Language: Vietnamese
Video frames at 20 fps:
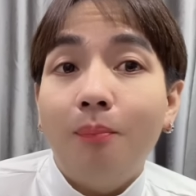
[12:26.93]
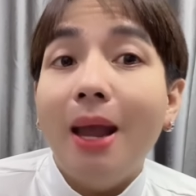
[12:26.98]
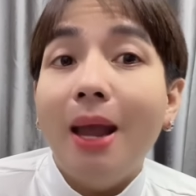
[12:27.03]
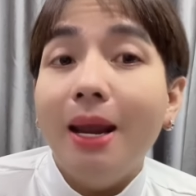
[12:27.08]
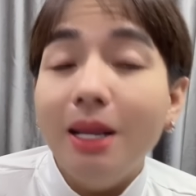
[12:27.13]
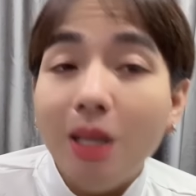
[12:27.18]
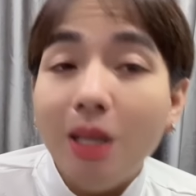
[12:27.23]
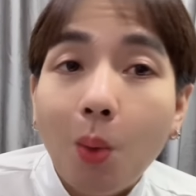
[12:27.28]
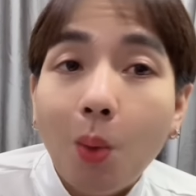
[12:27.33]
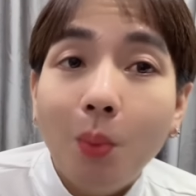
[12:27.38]

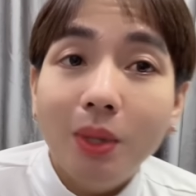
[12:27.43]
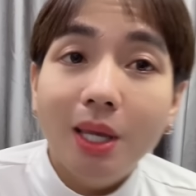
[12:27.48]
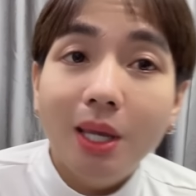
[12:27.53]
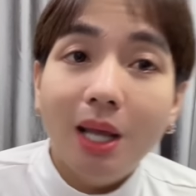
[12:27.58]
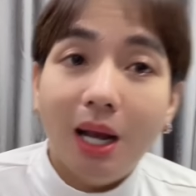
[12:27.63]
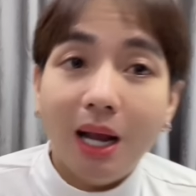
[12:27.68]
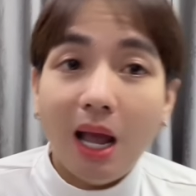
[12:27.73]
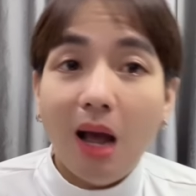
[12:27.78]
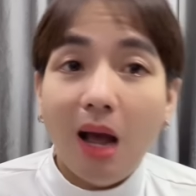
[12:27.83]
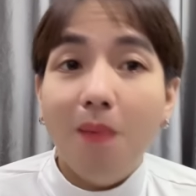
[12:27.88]
thấy thôi chứ
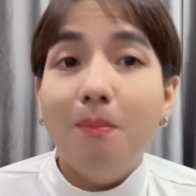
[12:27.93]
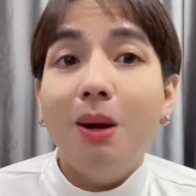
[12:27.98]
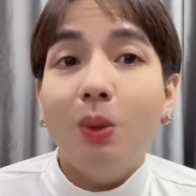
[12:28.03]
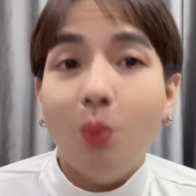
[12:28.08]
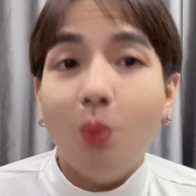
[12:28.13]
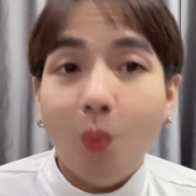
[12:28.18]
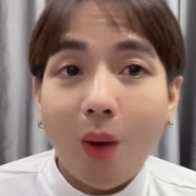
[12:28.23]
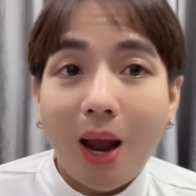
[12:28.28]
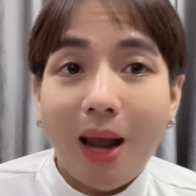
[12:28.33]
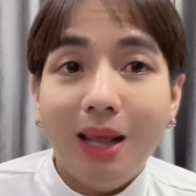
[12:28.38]
thật ra ở
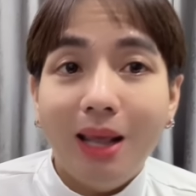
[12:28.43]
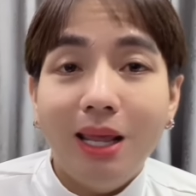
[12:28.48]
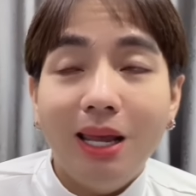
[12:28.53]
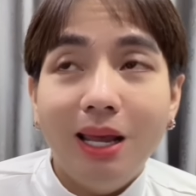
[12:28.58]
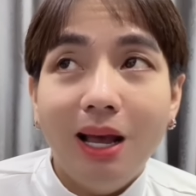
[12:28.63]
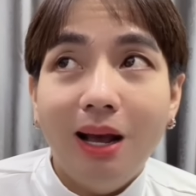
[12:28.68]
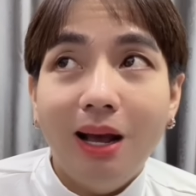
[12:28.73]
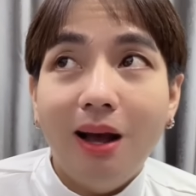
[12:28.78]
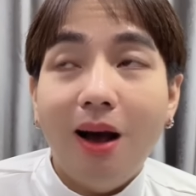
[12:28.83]
bên ngoài thì à,